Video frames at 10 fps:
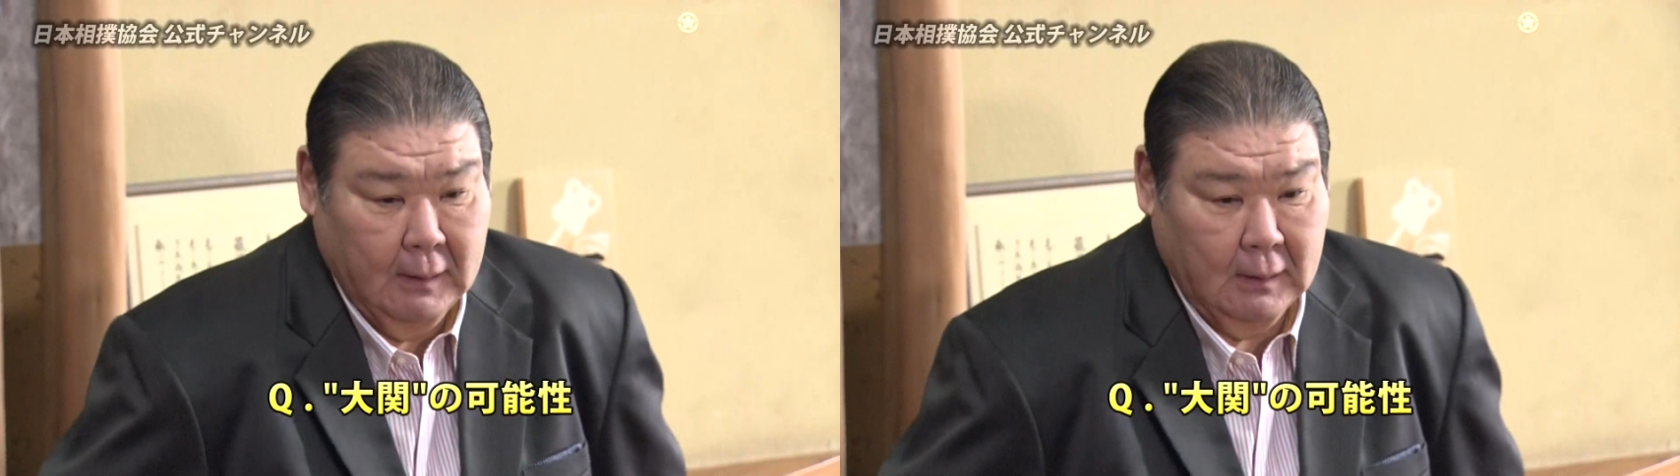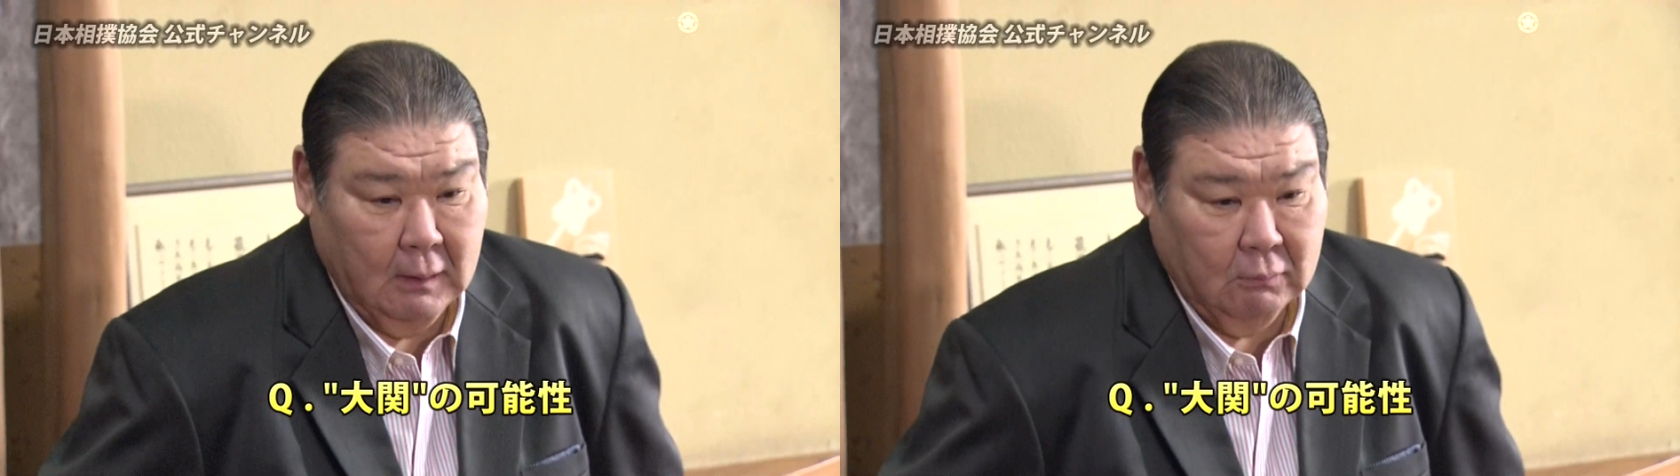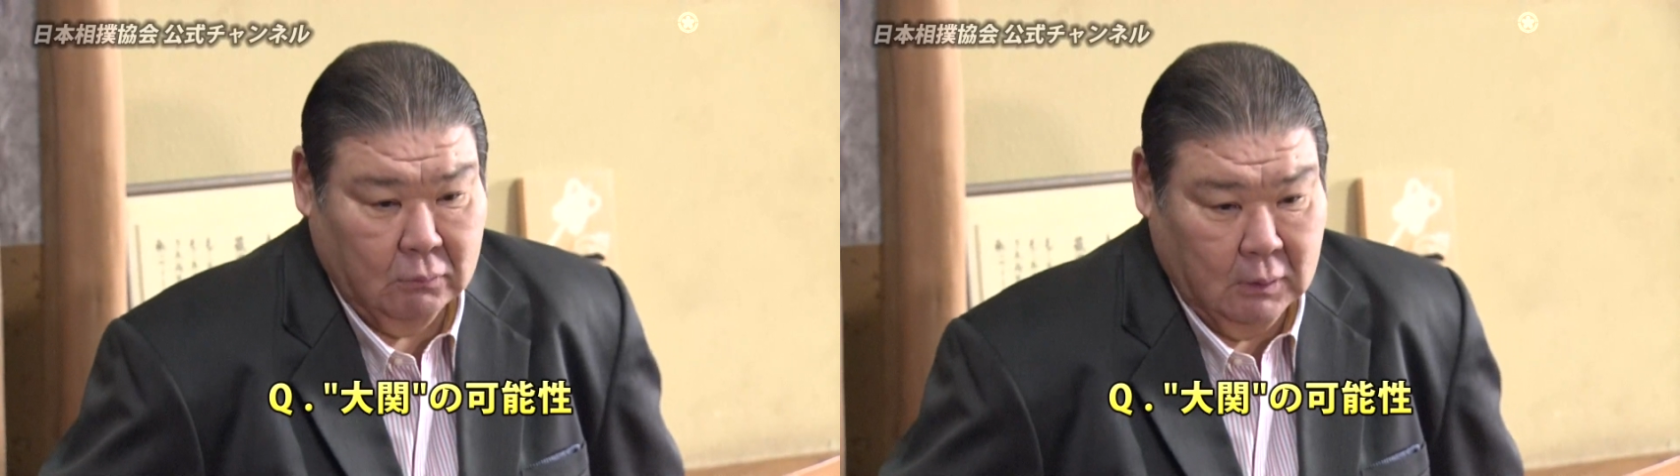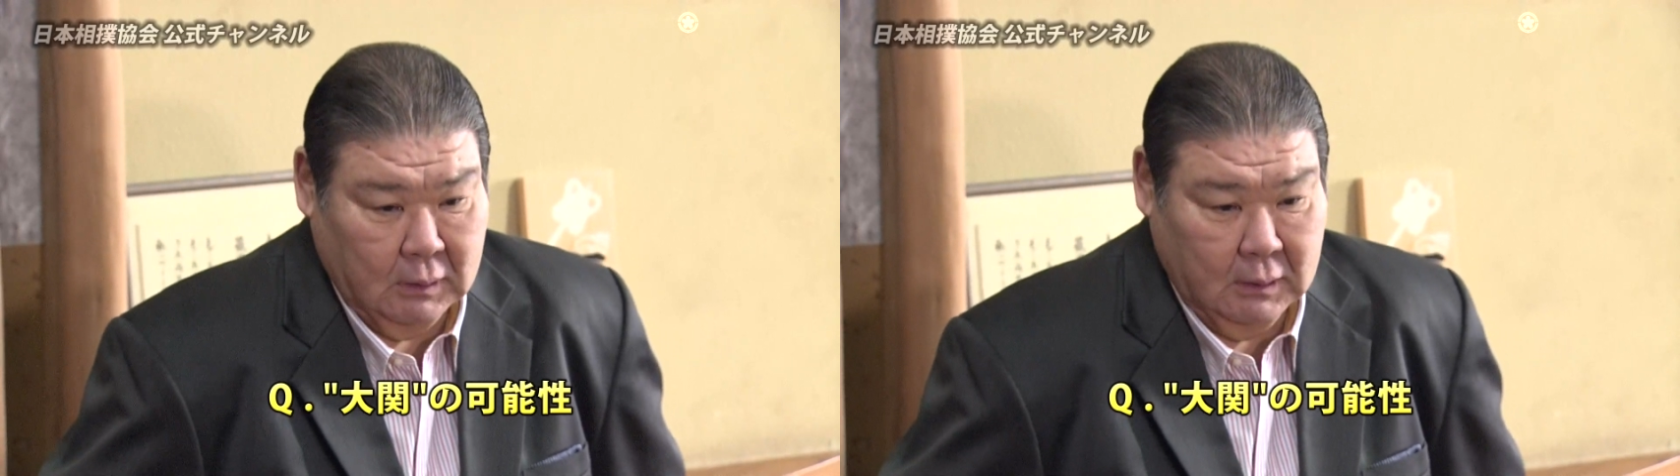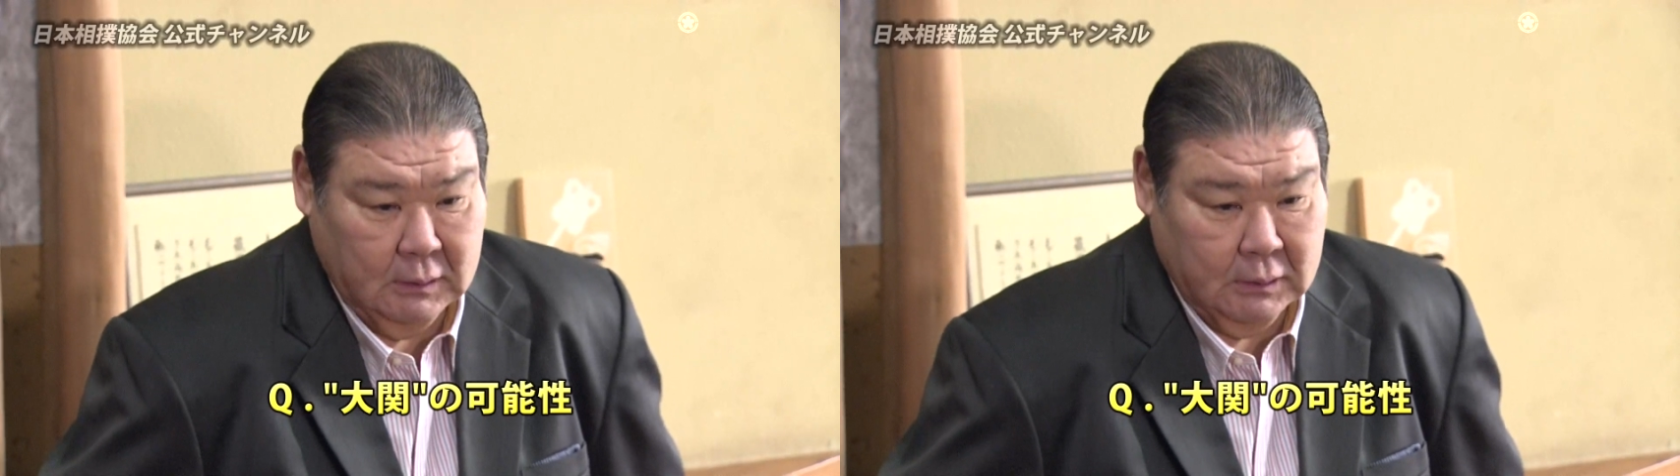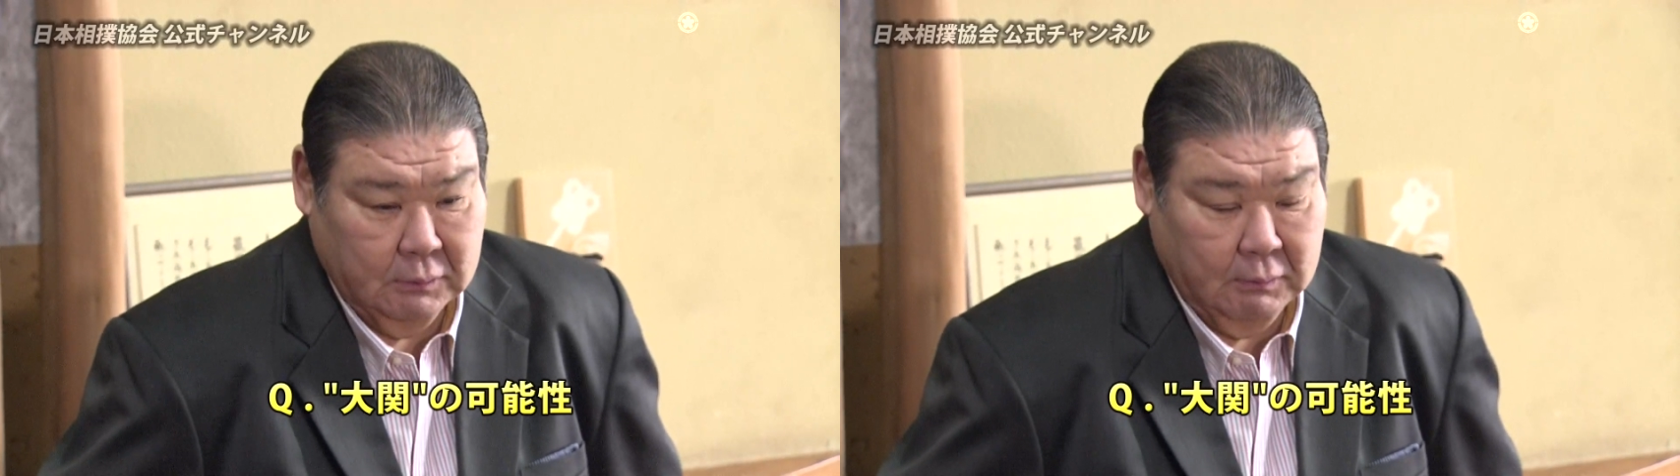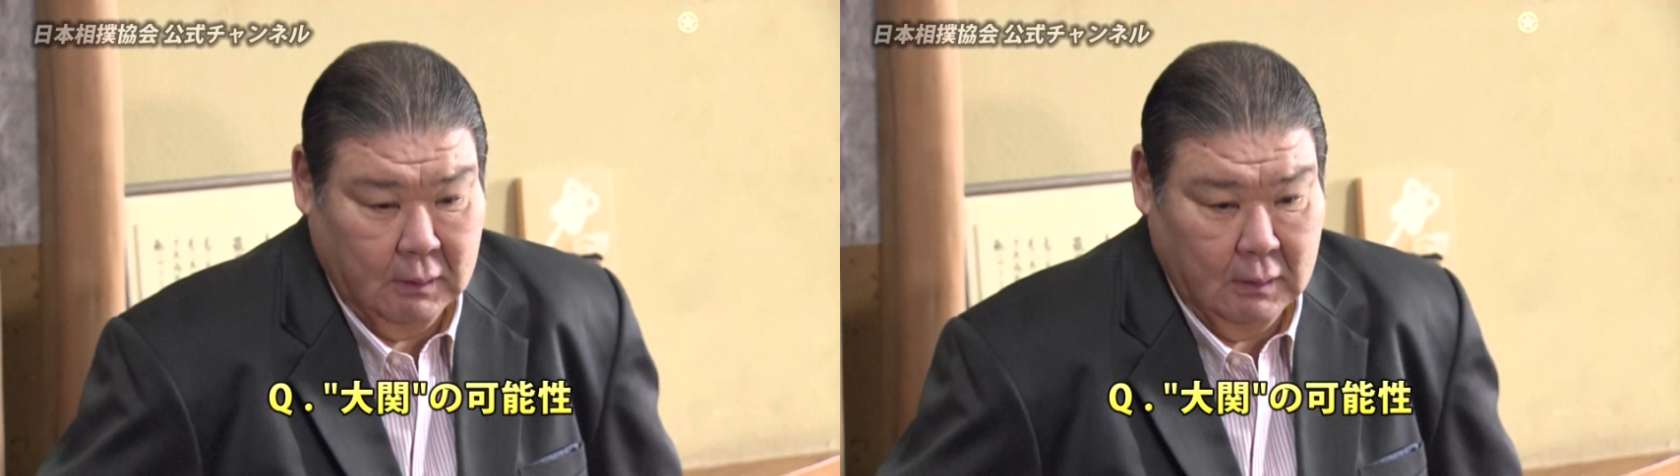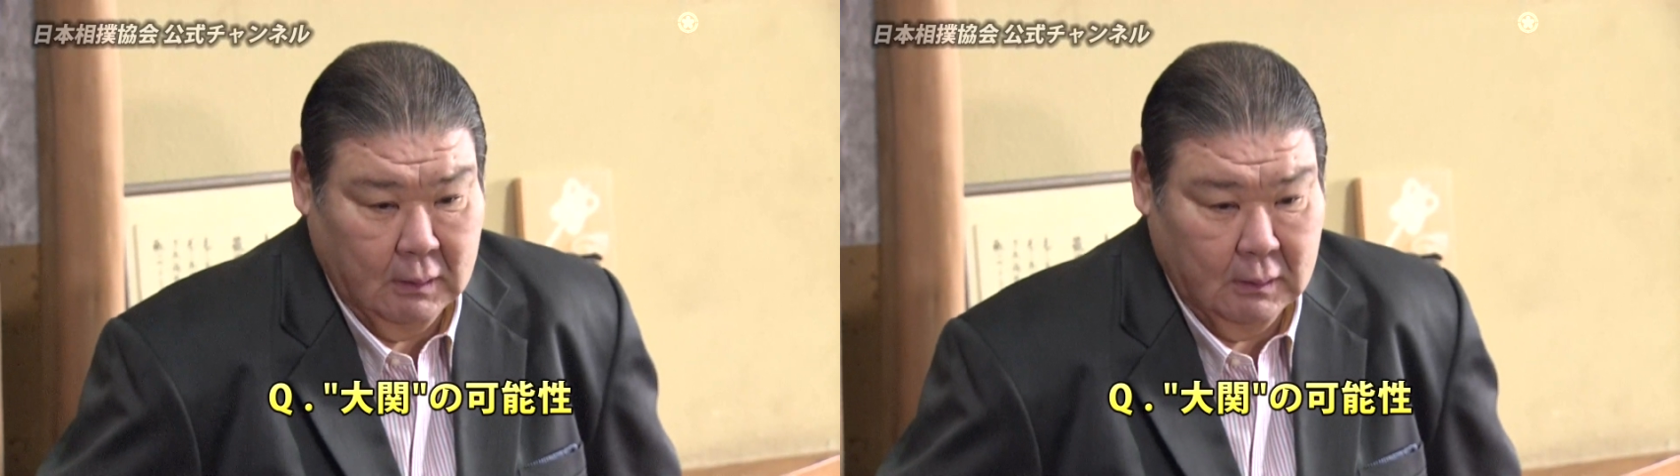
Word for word: やることが大事でしょうね